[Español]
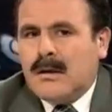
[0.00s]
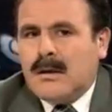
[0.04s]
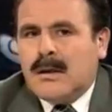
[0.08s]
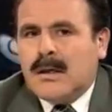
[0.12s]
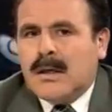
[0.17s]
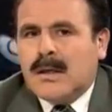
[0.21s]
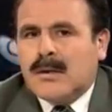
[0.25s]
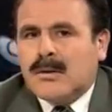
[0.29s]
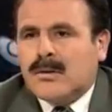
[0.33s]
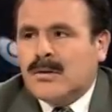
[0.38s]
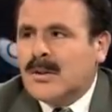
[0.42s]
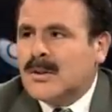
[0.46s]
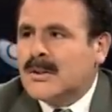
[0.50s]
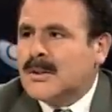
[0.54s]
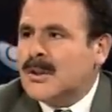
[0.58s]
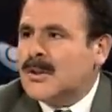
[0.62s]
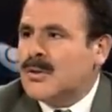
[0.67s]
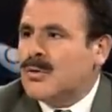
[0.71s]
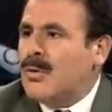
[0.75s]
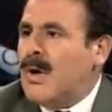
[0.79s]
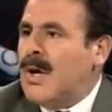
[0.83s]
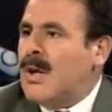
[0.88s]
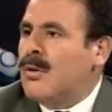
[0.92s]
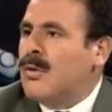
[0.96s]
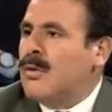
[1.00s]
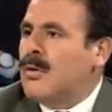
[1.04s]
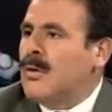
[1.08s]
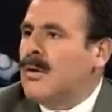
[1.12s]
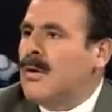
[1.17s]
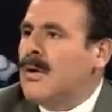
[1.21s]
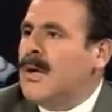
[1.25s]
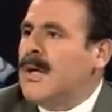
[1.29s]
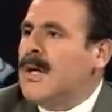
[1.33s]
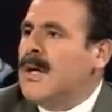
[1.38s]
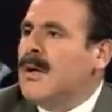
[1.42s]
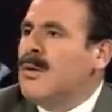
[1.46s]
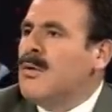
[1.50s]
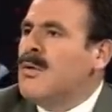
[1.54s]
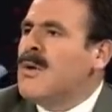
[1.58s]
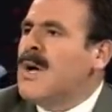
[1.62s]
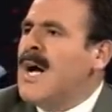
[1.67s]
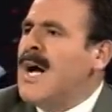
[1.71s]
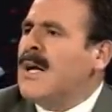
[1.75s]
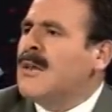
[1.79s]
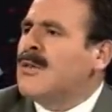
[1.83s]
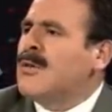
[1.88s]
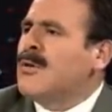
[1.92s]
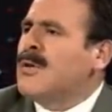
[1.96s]
Y entonces cuando en un
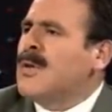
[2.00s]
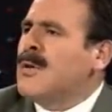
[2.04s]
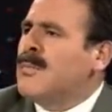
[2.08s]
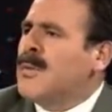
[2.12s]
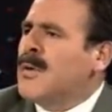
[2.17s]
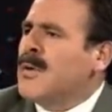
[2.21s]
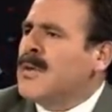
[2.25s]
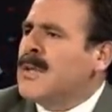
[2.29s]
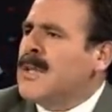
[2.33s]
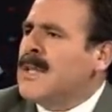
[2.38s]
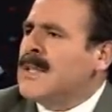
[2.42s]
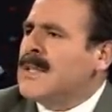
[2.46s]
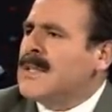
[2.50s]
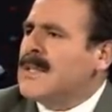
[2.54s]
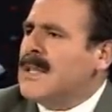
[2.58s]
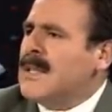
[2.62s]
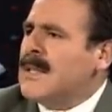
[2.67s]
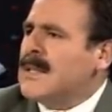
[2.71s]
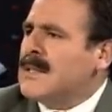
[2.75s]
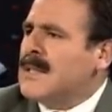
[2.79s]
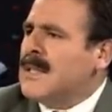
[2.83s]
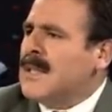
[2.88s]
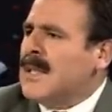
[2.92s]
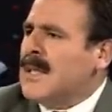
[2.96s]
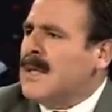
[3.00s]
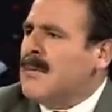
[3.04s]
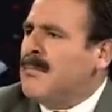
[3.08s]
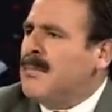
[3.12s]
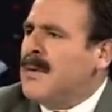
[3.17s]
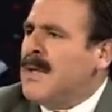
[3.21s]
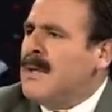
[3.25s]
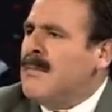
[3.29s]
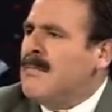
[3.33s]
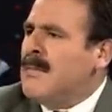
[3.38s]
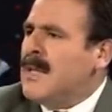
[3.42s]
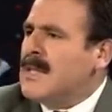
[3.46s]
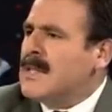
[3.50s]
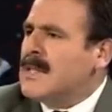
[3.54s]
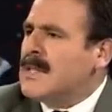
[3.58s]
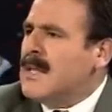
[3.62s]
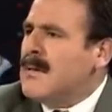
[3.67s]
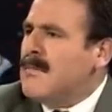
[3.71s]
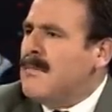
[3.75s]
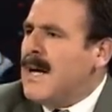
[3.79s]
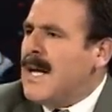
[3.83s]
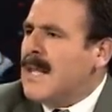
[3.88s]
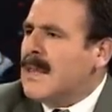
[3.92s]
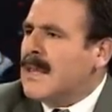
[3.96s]
acto de protesta se mm. reprime y se
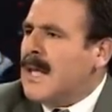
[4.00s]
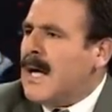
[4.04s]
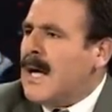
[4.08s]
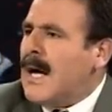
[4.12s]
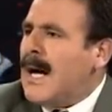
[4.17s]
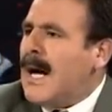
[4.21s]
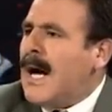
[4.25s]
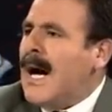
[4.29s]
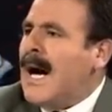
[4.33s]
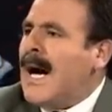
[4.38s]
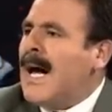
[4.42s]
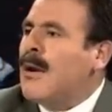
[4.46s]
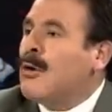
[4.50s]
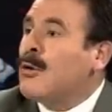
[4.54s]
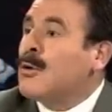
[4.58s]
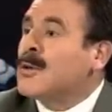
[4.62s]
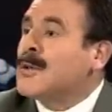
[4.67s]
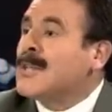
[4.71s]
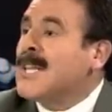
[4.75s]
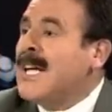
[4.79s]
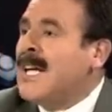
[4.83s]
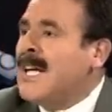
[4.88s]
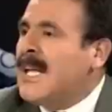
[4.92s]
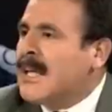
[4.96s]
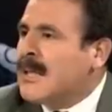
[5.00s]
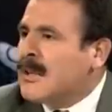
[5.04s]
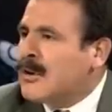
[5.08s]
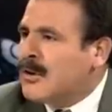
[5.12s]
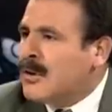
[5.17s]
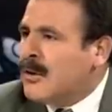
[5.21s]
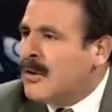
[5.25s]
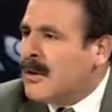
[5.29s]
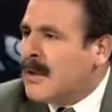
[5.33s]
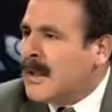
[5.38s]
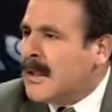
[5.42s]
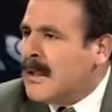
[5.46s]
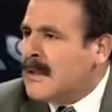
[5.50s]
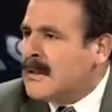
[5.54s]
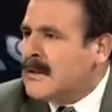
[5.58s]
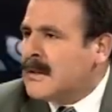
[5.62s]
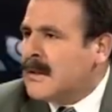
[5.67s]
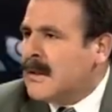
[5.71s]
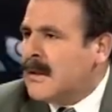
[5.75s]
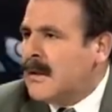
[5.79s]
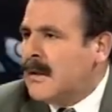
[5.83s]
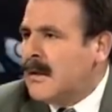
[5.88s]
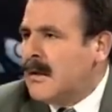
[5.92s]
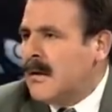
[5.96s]
mata a los electores,
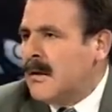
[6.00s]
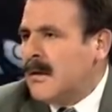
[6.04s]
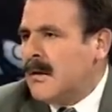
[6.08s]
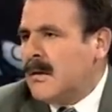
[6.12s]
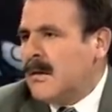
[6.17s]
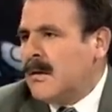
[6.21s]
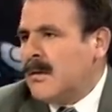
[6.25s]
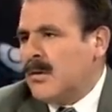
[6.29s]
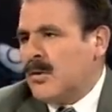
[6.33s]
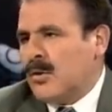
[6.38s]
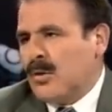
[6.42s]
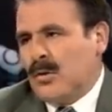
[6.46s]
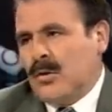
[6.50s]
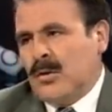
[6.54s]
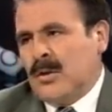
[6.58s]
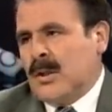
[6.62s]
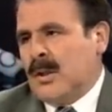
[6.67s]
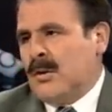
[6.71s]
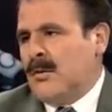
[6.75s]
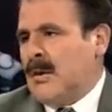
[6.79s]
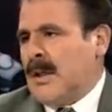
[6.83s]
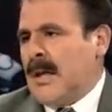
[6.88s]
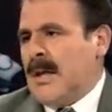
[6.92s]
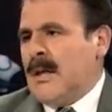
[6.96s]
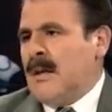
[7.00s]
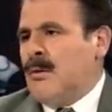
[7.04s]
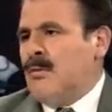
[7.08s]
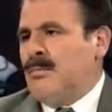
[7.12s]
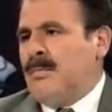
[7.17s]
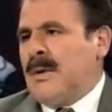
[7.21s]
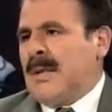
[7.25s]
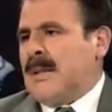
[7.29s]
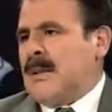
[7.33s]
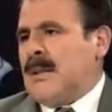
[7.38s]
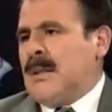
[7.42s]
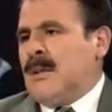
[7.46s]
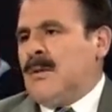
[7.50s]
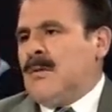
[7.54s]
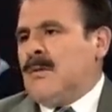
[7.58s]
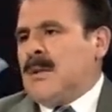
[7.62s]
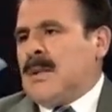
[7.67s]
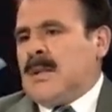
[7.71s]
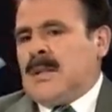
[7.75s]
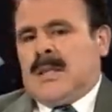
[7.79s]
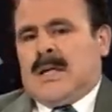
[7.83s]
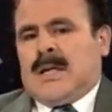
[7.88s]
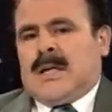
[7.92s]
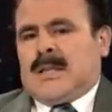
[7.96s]
yo no creo que haya un partido
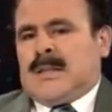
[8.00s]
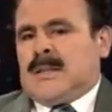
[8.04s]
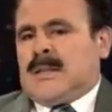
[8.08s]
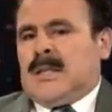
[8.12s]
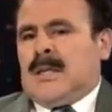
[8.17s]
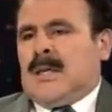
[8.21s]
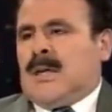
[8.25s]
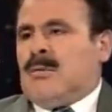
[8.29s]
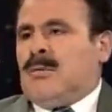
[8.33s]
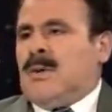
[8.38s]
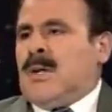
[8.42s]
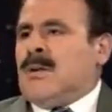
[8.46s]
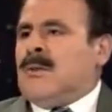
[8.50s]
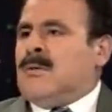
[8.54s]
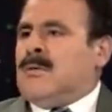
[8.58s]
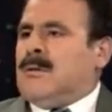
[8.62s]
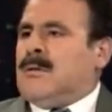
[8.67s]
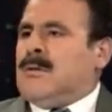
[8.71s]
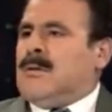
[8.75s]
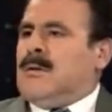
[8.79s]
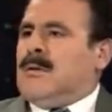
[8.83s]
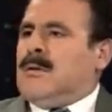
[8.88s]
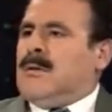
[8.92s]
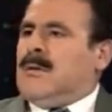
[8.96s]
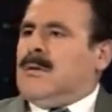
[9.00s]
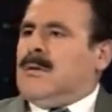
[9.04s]
que diga que esté de acuerdo. Pero usted